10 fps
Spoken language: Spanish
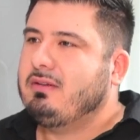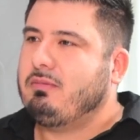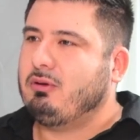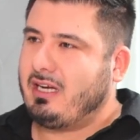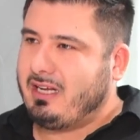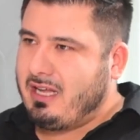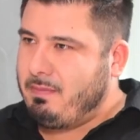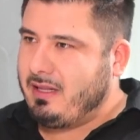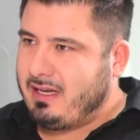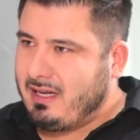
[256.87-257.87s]
Me gustaría que me
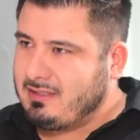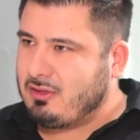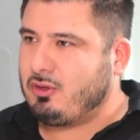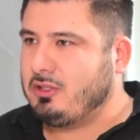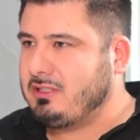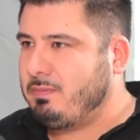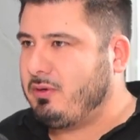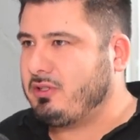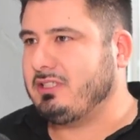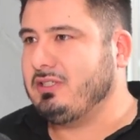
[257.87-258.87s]
platicaras de todo ese
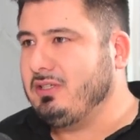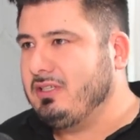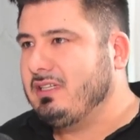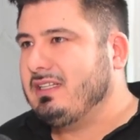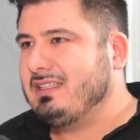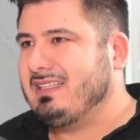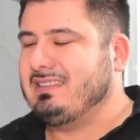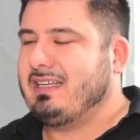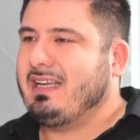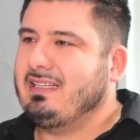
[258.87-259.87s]
proceso,
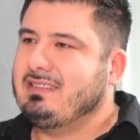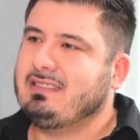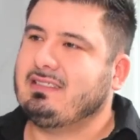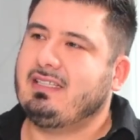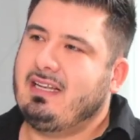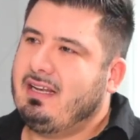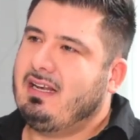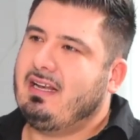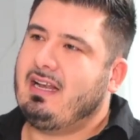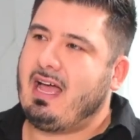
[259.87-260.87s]
desde que iniciaste
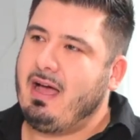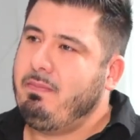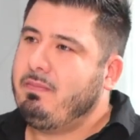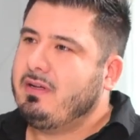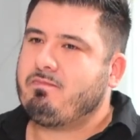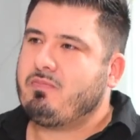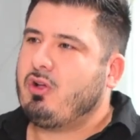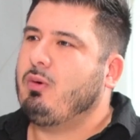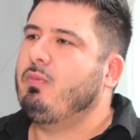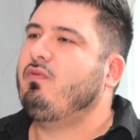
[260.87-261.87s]
la app,
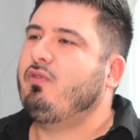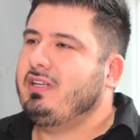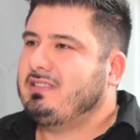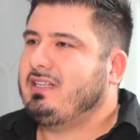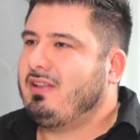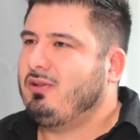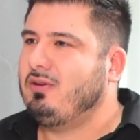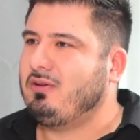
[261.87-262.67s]
cómo fue iniciar, ¿no?